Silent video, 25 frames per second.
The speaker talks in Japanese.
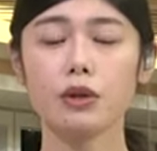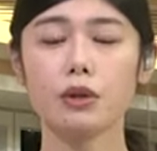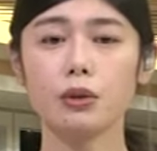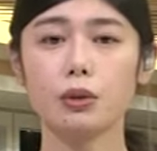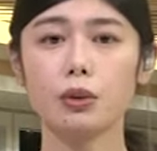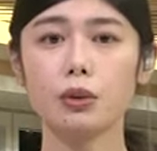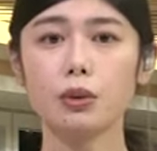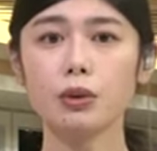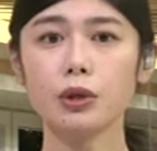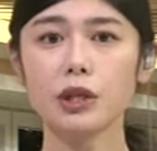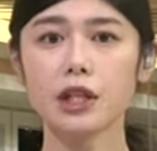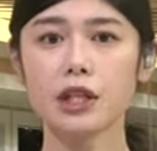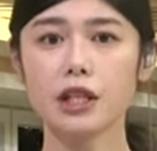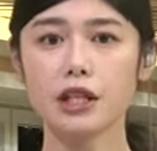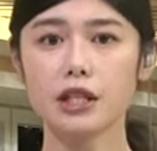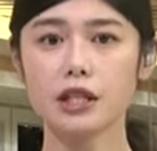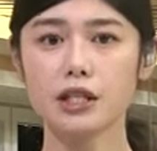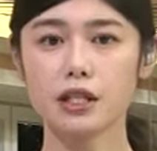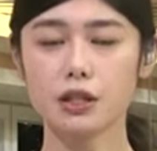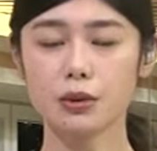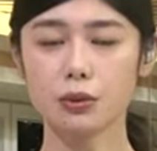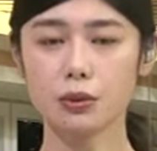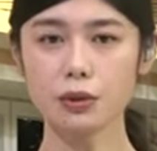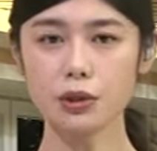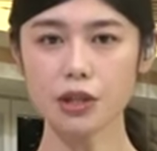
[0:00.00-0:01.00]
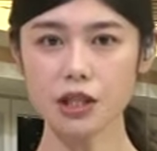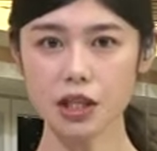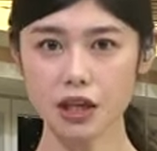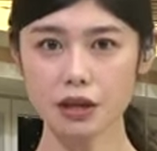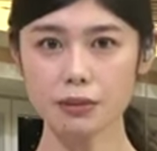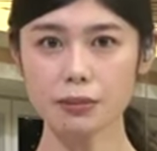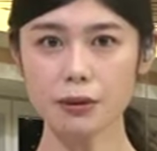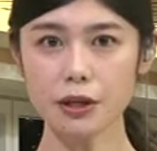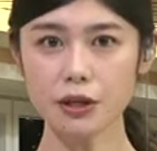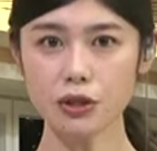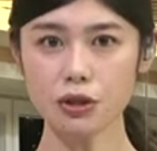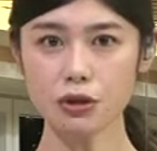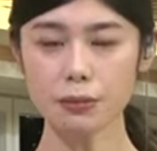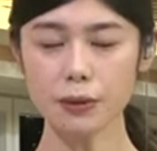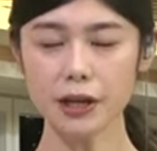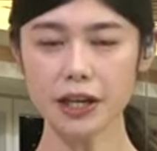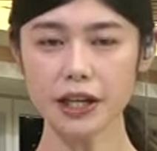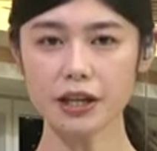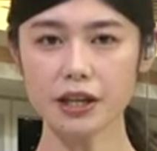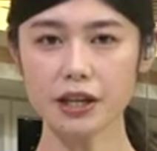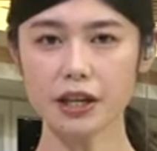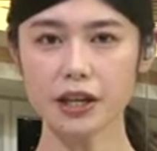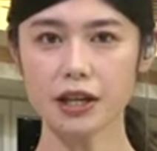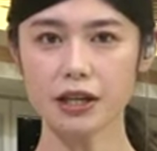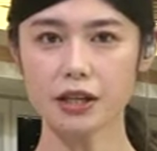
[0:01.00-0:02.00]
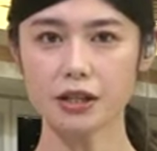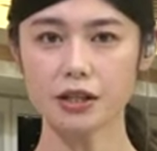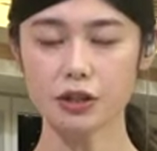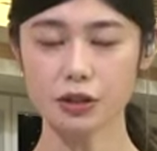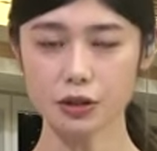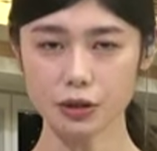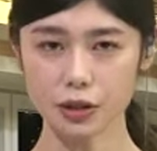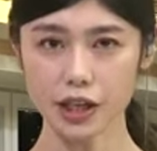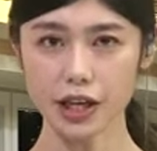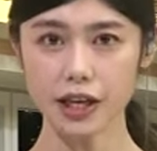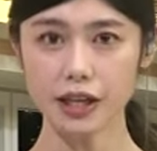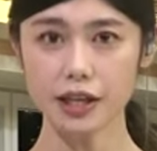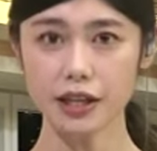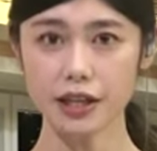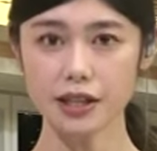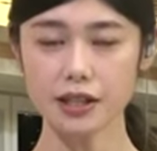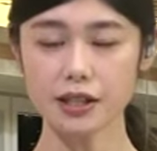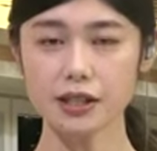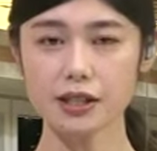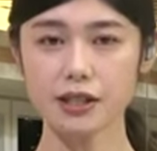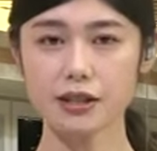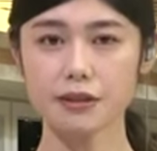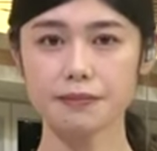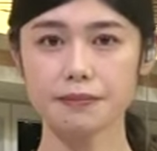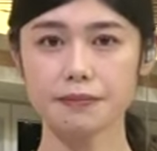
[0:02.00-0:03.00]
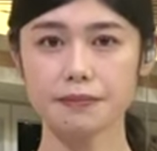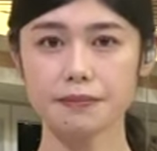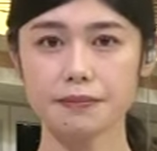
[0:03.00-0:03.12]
大分地方裁判所前から中継です